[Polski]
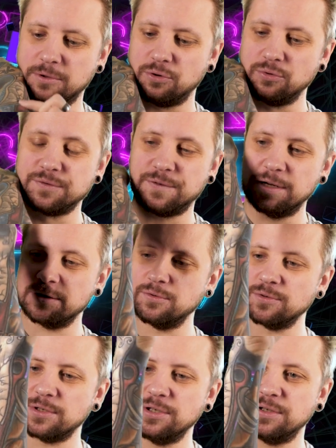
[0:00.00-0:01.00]
klucz
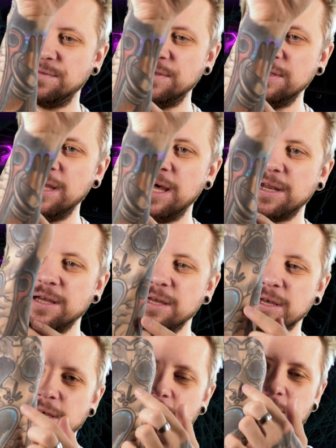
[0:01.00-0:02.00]
francuski, świder,
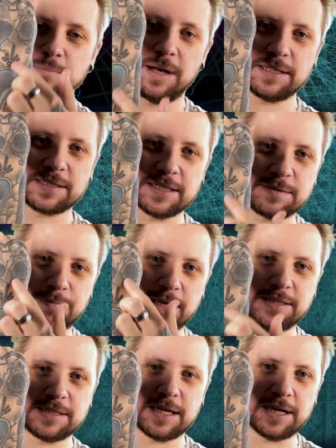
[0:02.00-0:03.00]
maskę
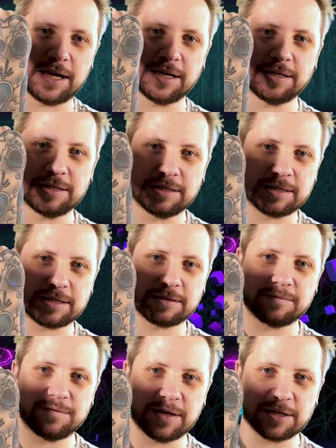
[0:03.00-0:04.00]
splicera i
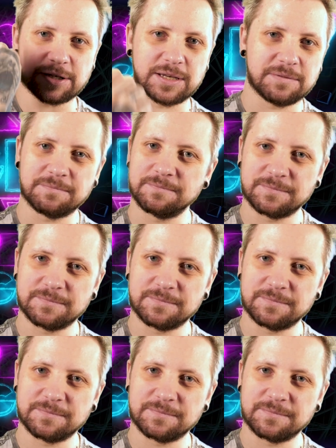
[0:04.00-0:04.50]
wieżę.